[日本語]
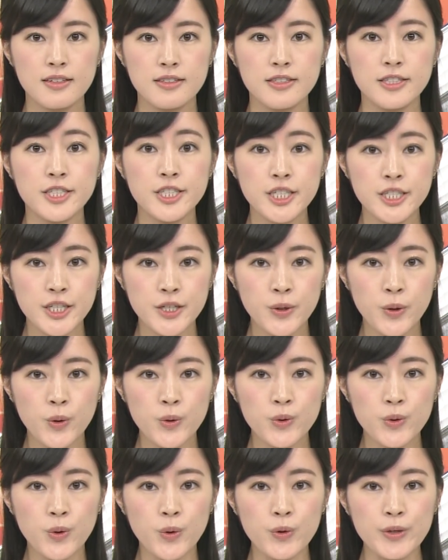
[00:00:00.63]
西日
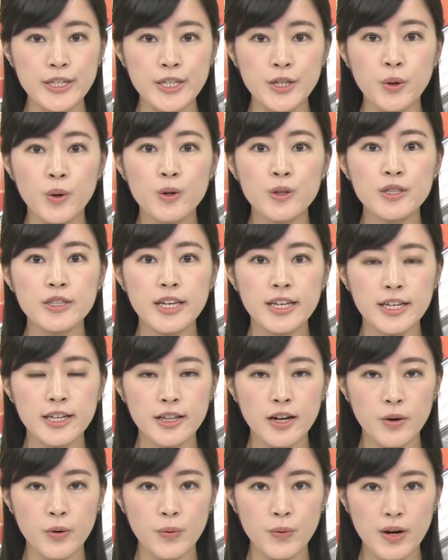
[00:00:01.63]
本の記録的
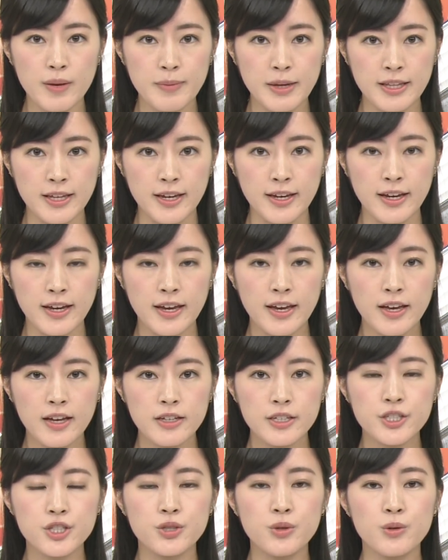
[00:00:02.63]
な大雨で
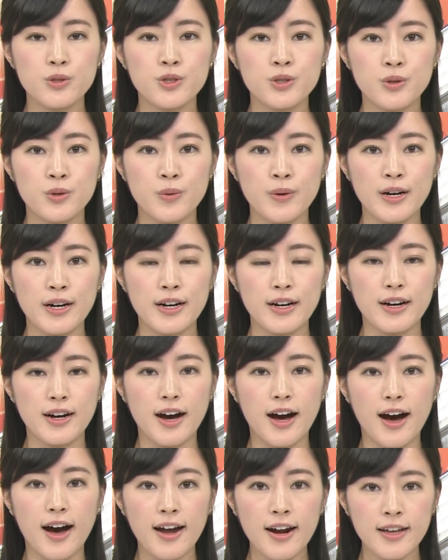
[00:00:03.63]
気象庁は
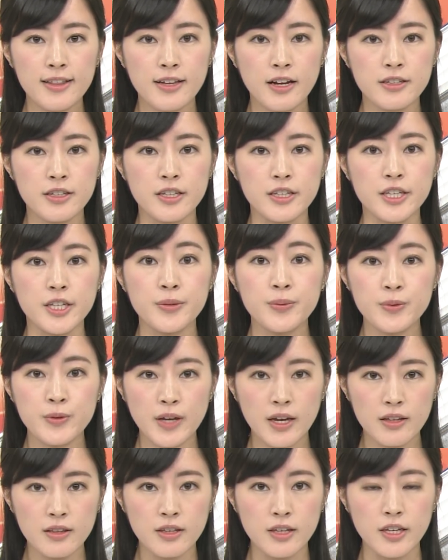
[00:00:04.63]
新たに岐阜
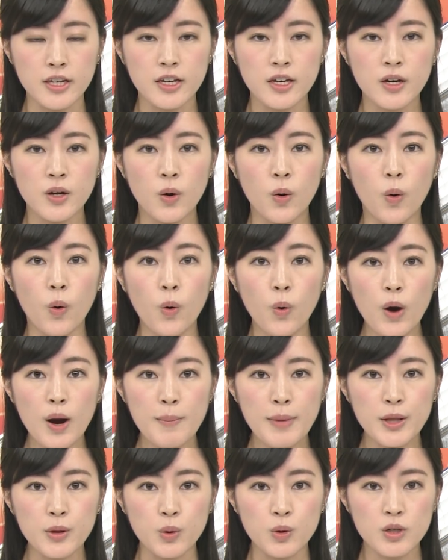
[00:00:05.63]
県に大
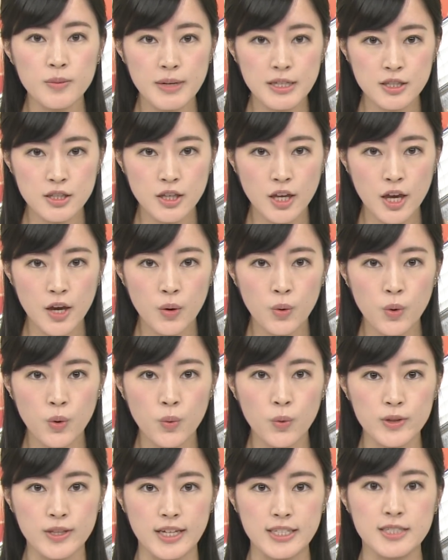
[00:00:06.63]
雨特別警
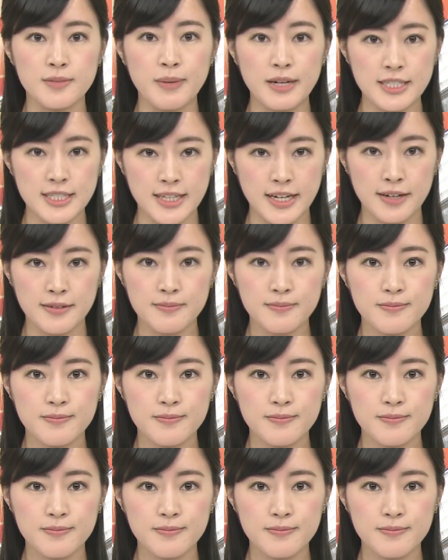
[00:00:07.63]
報を出しました